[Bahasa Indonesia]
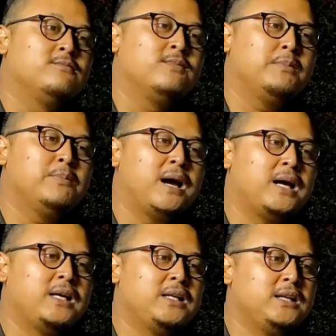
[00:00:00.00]
pipa
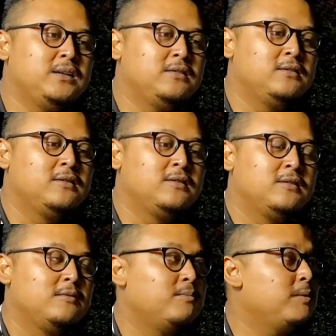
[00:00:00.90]
gini,
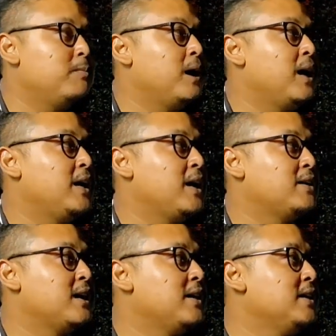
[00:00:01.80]
pipa yang
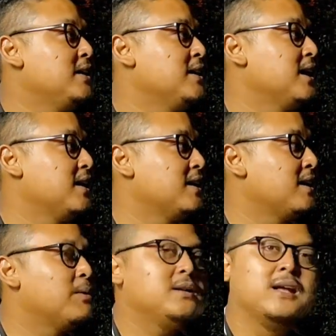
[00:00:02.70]
dari ker,
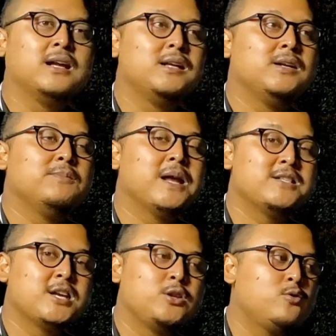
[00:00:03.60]
apa dari
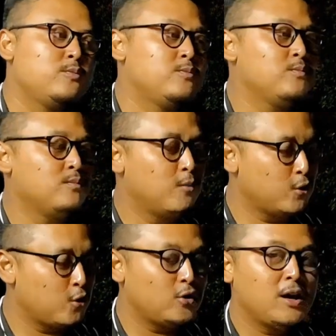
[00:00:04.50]
plastik itu
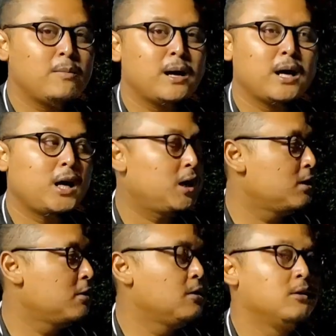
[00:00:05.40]
motongnya pakai
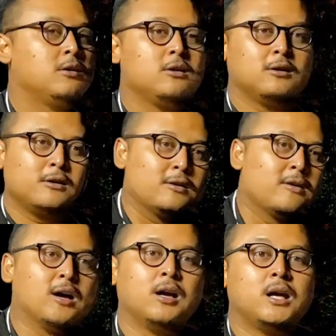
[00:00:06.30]

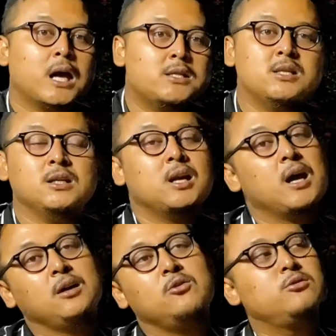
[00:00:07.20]
gergaji.
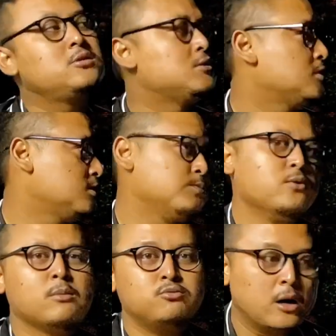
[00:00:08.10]
Nah, itu
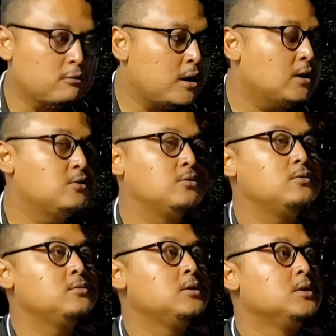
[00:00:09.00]
buang-buang waktu,
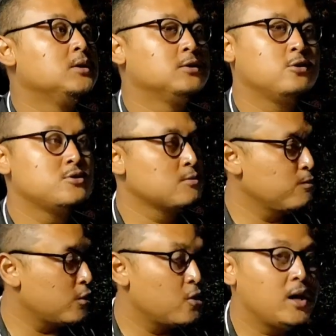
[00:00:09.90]
terus
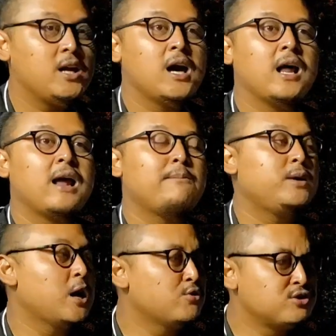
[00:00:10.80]
potongannya nggak
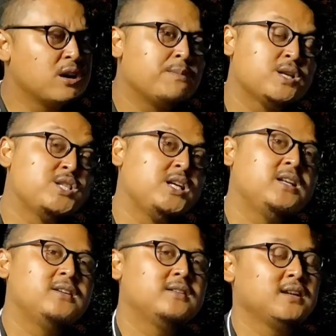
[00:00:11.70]
rapi harus ngebersihin.
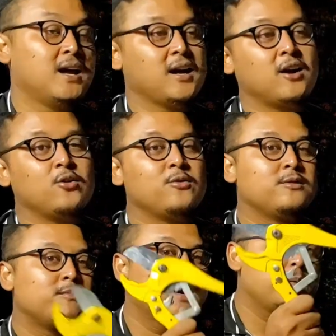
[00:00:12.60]
Nah, kalau
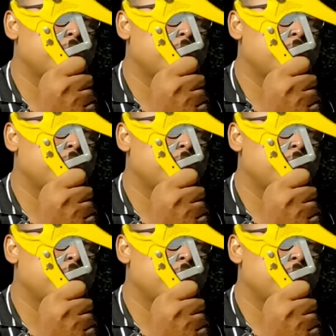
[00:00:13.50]
pakai